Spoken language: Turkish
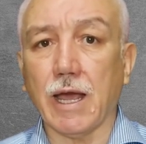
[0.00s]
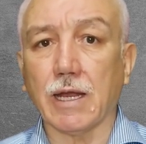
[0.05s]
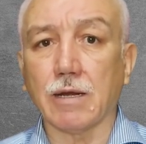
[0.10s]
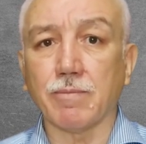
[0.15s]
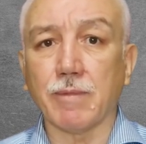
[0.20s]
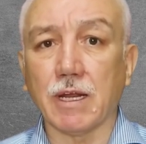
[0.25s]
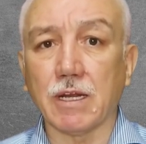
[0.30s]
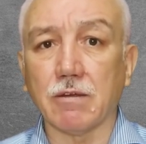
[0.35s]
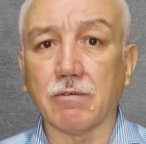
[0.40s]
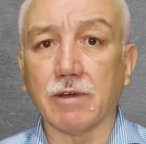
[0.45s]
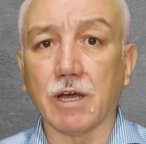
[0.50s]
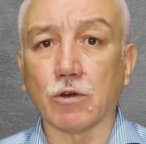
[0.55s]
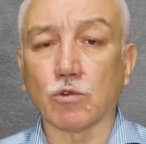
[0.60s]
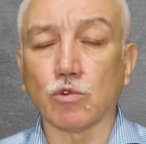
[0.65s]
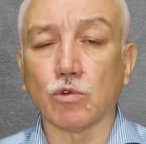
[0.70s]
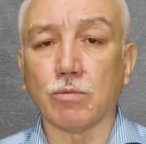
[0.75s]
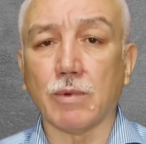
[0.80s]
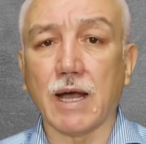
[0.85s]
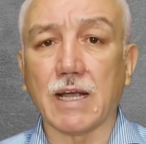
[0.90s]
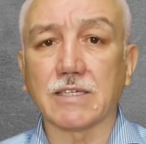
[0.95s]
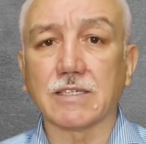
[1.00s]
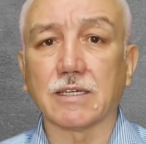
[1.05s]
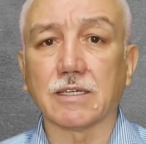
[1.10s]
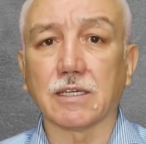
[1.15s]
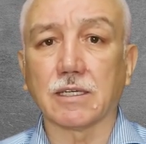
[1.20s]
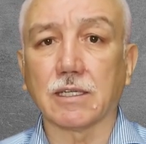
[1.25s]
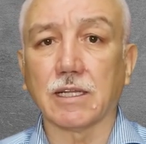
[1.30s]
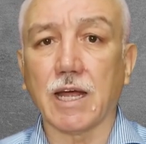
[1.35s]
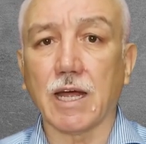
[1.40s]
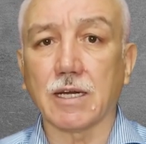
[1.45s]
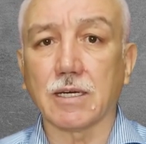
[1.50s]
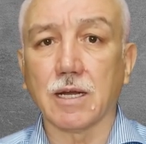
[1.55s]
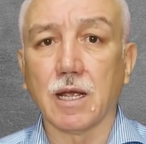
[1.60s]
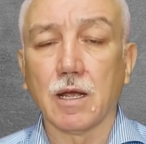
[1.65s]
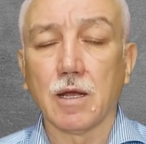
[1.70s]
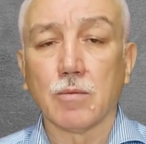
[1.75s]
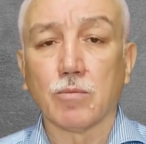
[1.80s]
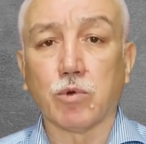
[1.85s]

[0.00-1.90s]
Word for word: Ermeni ve Rum azınlıklar